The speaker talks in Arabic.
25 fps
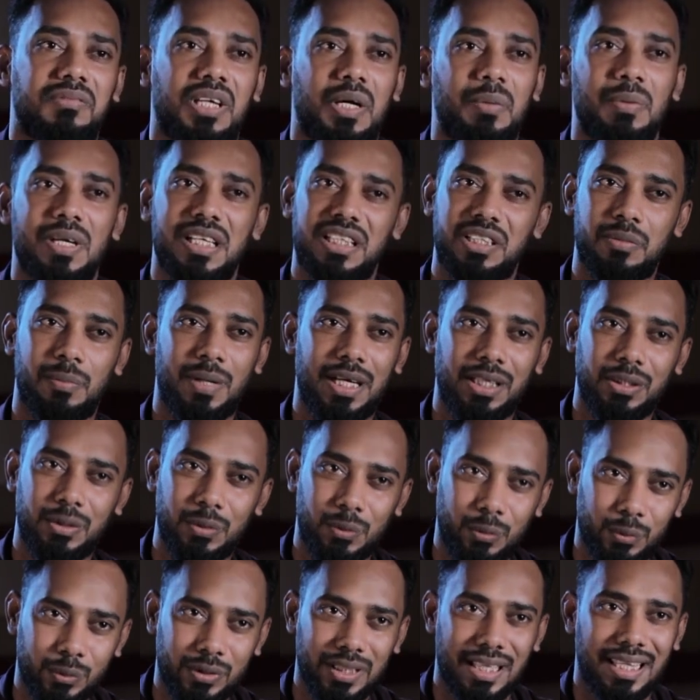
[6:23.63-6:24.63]
عملت بعد
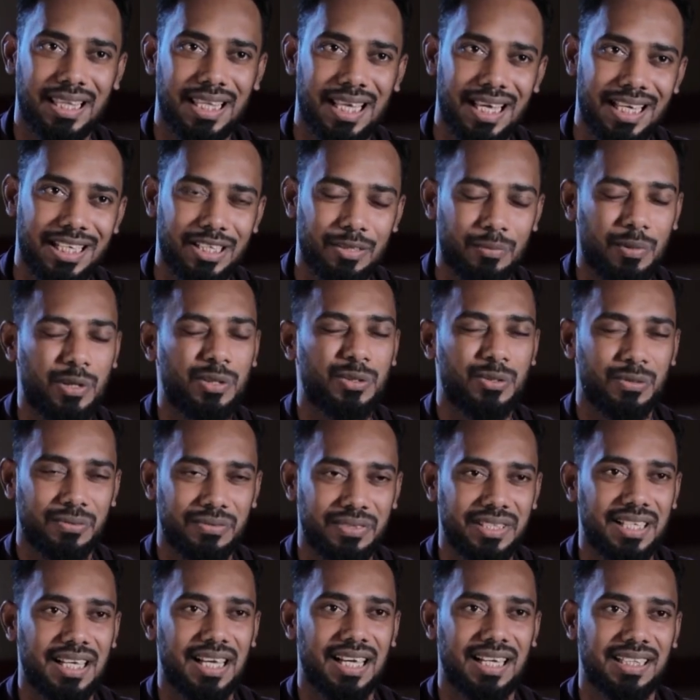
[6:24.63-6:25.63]
العود الثاني برضو
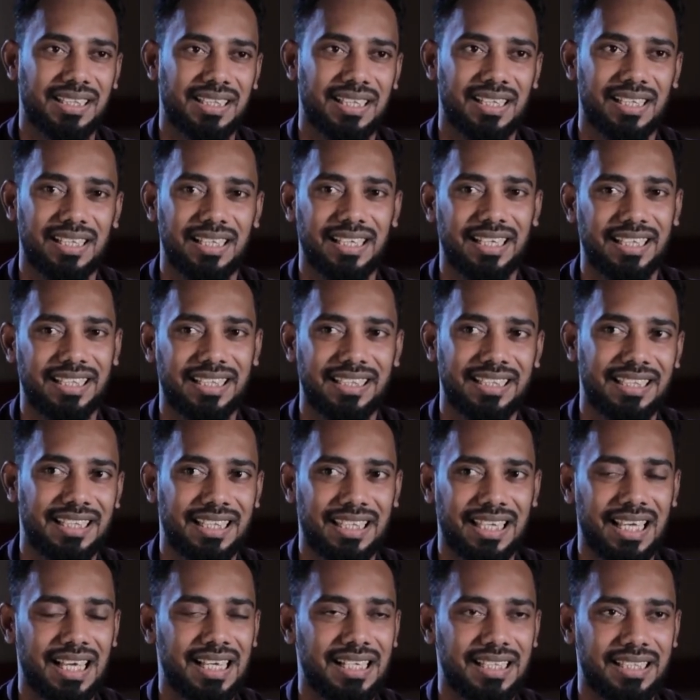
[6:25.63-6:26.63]
في أخطاء لكن
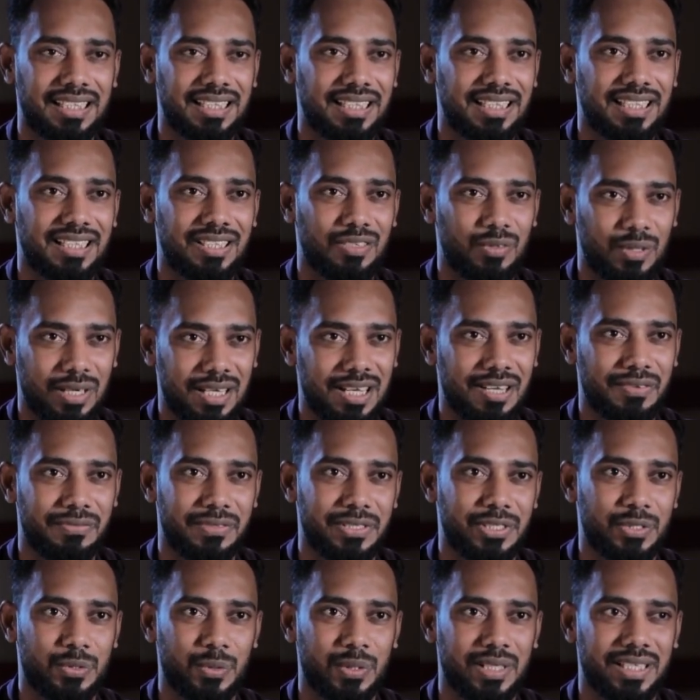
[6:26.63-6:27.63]
الثالثة
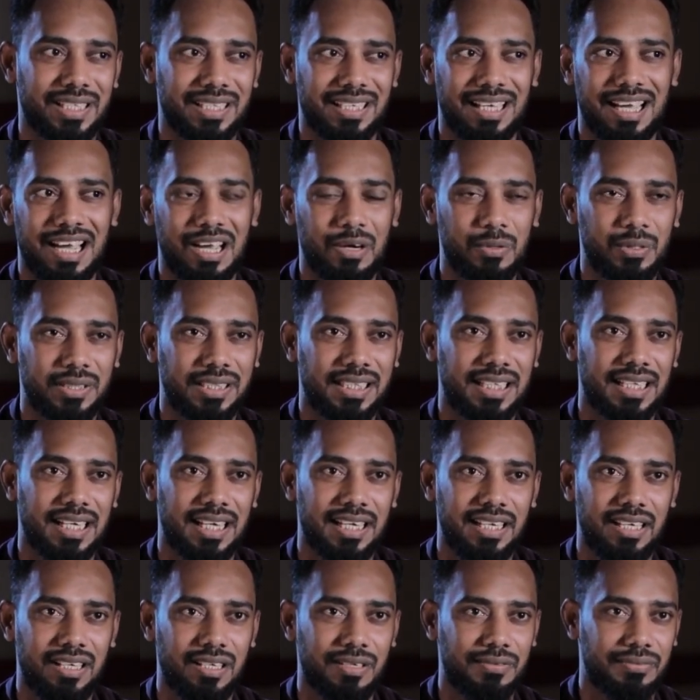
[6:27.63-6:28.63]
وقفت شوية حاولت أن
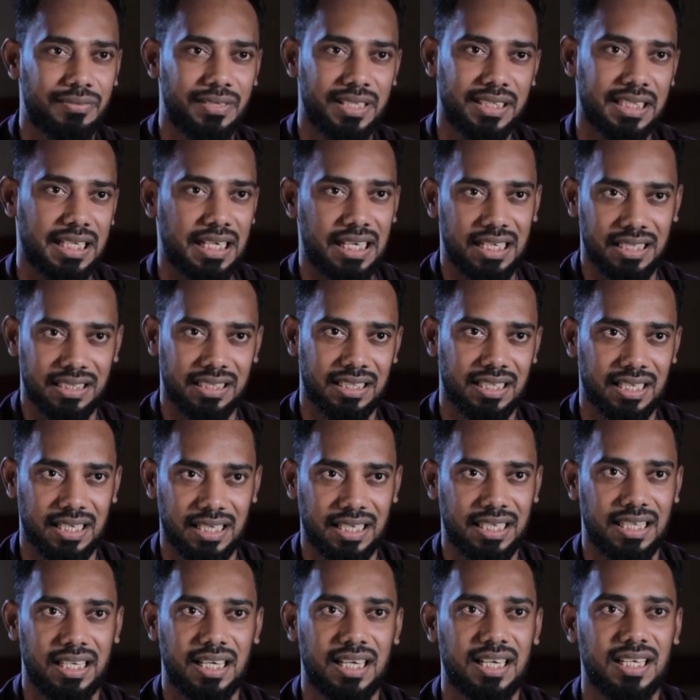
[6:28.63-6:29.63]
نعرف فين الخطأ
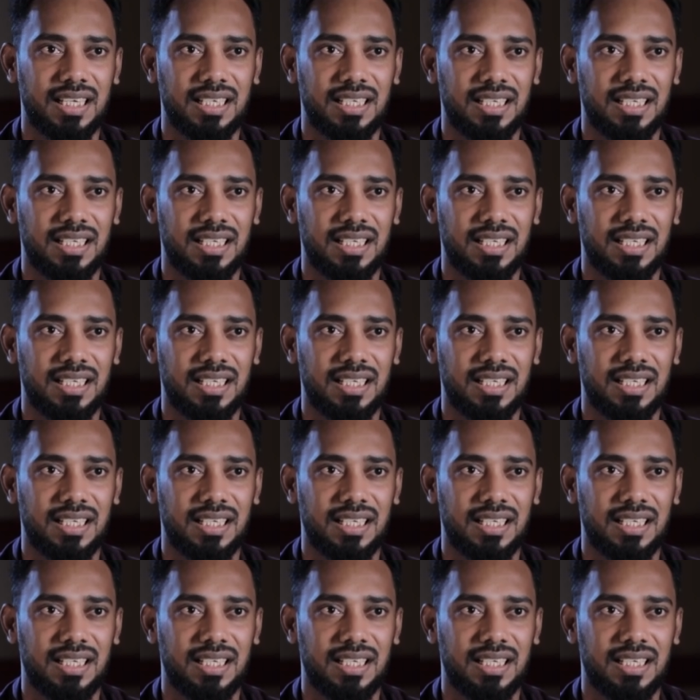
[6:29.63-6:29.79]
أكثر